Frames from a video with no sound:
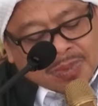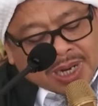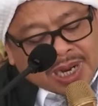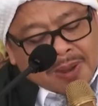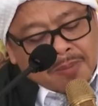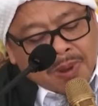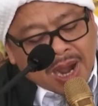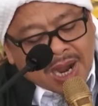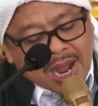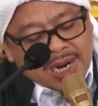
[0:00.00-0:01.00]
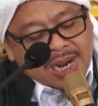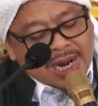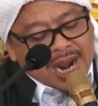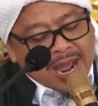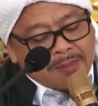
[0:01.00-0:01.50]
Mereka bangga
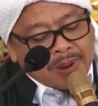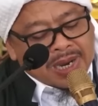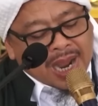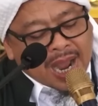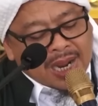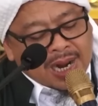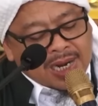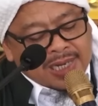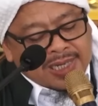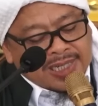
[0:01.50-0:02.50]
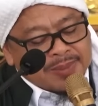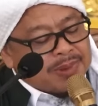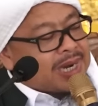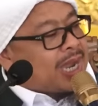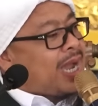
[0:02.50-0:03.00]
dengan apa yang ada di sisi
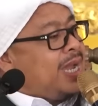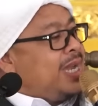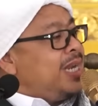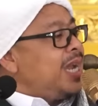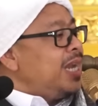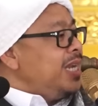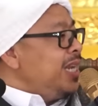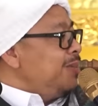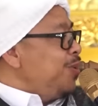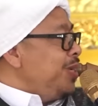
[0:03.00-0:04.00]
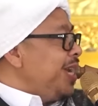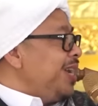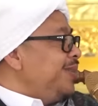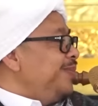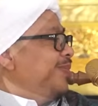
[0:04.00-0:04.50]
mereka dengan ilmunya.